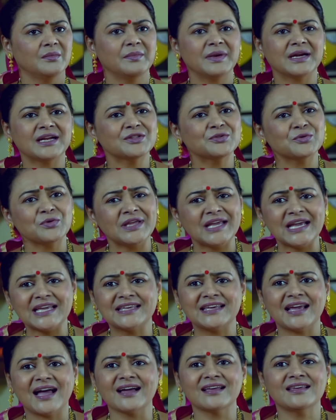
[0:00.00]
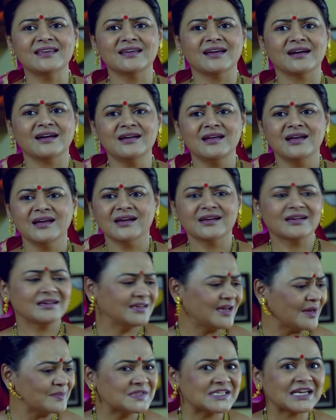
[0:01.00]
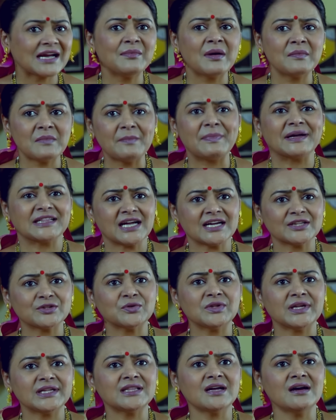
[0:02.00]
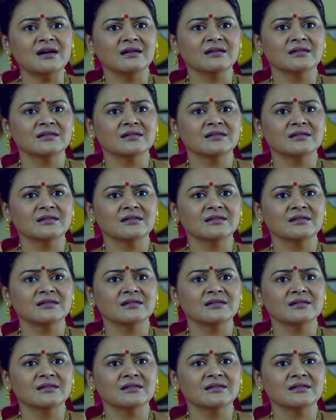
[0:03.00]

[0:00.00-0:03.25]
বাবা তুই এটা কি করলি অন্তত একবার বলতে পারতিস